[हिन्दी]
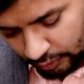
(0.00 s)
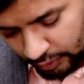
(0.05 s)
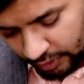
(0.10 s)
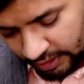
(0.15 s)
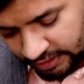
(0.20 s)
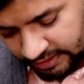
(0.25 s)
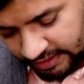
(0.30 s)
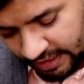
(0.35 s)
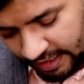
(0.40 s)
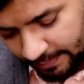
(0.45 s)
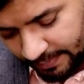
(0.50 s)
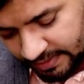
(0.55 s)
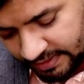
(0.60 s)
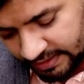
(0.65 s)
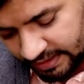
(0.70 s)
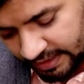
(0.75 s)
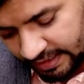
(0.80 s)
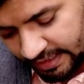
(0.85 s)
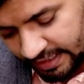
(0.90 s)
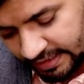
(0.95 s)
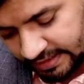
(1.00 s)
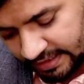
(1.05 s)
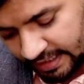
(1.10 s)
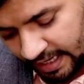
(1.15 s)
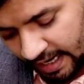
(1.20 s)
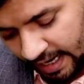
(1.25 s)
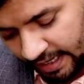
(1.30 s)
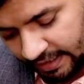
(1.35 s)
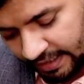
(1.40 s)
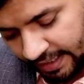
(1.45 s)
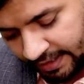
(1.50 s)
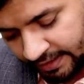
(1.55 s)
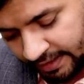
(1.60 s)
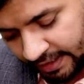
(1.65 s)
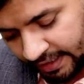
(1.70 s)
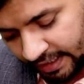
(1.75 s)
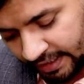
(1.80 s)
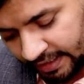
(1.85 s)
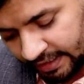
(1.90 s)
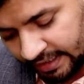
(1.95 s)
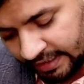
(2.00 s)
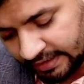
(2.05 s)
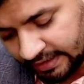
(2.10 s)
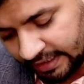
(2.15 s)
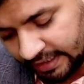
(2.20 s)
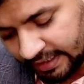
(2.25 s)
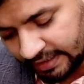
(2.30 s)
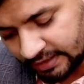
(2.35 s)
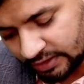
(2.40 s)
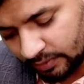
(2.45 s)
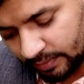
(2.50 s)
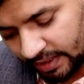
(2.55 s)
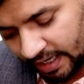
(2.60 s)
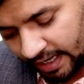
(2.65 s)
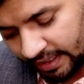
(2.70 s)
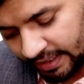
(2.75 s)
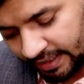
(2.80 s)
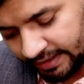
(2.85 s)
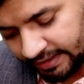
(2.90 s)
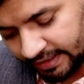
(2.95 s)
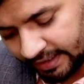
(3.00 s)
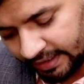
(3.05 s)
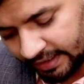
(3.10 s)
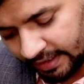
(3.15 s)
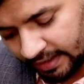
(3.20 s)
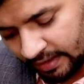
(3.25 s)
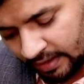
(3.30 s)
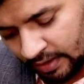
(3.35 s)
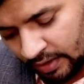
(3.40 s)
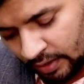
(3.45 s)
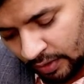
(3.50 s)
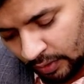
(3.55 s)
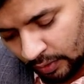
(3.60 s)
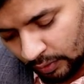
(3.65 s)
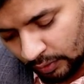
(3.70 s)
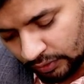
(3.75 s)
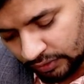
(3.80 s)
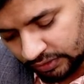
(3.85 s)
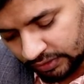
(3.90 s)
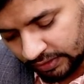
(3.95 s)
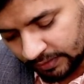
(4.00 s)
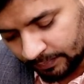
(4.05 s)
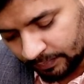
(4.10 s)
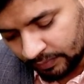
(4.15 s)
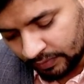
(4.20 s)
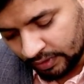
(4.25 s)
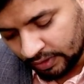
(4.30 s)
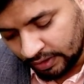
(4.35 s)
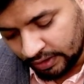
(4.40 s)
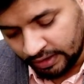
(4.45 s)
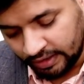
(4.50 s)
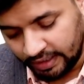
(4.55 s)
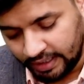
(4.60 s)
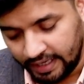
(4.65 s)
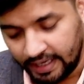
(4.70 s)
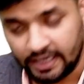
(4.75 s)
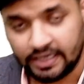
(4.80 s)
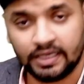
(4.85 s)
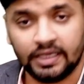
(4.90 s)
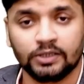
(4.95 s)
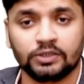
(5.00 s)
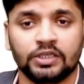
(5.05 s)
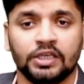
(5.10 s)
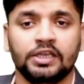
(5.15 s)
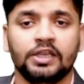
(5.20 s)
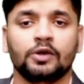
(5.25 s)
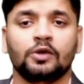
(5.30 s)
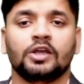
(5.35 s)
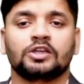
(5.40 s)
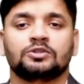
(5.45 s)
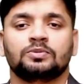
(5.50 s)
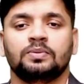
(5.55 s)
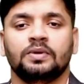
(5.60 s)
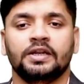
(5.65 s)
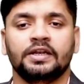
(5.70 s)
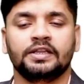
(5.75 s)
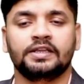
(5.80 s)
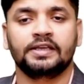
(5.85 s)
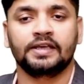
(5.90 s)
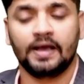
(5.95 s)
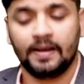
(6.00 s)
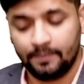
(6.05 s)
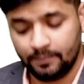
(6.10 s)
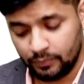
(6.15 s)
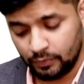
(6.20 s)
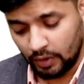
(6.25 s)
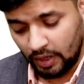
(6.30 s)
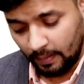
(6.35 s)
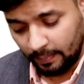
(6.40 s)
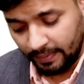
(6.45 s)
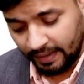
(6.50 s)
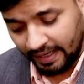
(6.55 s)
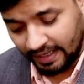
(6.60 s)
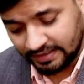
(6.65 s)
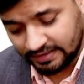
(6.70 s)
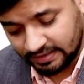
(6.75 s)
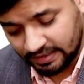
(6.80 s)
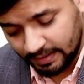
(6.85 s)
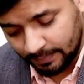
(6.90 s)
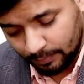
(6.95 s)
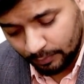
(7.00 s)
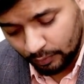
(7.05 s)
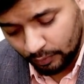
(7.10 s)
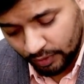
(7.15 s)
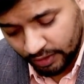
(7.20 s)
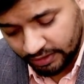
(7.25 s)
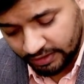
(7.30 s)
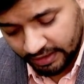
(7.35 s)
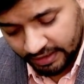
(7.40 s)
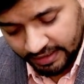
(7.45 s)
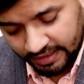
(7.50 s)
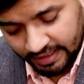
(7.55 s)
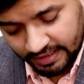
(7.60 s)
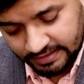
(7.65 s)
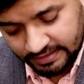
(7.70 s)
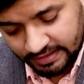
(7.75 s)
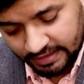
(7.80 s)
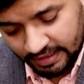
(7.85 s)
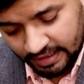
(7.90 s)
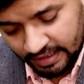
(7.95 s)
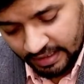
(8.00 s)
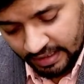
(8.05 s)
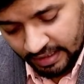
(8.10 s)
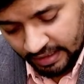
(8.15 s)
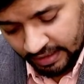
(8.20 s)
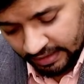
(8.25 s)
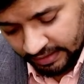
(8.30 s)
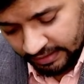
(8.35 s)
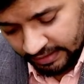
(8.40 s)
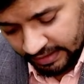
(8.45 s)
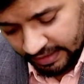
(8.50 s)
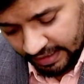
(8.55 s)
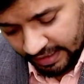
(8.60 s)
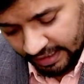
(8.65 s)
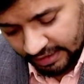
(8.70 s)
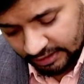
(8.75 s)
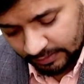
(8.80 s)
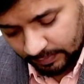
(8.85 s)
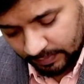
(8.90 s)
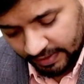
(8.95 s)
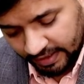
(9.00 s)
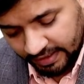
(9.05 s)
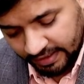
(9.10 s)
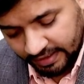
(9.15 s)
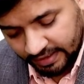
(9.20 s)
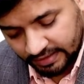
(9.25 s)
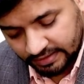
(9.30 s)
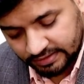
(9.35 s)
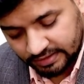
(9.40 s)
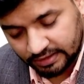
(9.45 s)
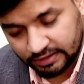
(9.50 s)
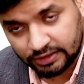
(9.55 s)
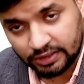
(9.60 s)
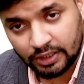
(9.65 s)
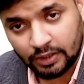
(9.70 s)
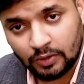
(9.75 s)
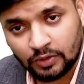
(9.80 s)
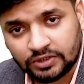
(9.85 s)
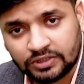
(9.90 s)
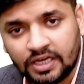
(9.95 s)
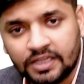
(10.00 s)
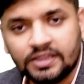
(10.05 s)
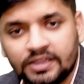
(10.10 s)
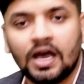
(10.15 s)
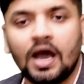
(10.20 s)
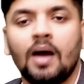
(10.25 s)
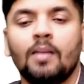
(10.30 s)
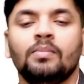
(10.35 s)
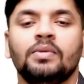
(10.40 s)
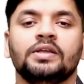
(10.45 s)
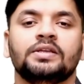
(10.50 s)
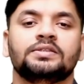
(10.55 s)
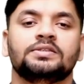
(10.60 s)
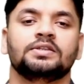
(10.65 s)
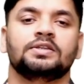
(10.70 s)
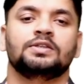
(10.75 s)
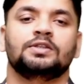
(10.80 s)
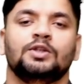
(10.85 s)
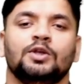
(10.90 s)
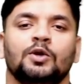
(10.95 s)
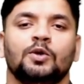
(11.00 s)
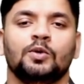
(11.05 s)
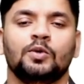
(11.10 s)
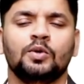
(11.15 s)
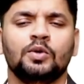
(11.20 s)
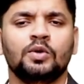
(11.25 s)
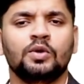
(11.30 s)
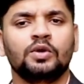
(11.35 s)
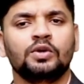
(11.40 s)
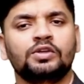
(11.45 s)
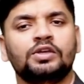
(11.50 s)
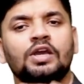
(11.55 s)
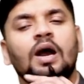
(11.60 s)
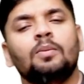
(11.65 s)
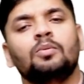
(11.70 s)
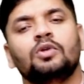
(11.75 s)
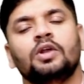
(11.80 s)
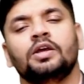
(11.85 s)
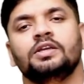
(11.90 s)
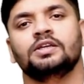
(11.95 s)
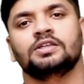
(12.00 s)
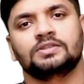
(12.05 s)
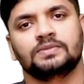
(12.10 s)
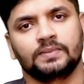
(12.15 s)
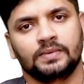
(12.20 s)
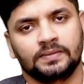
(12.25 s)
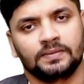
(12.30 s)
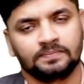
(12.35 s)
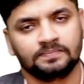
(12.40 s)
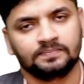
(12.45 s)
तो इसे आप इस तरीके से हाईलाइट देखिए ग्रीन तरीके से जो मैंने हाईलाइट किया ना उस इस एरिया को एक्सप्लेन किया तो आप ऐसे पूरे तरीके से एक्सप्लेन कर सकते हो इसका नाम लिख सकते हो क्या बुराई है इसमें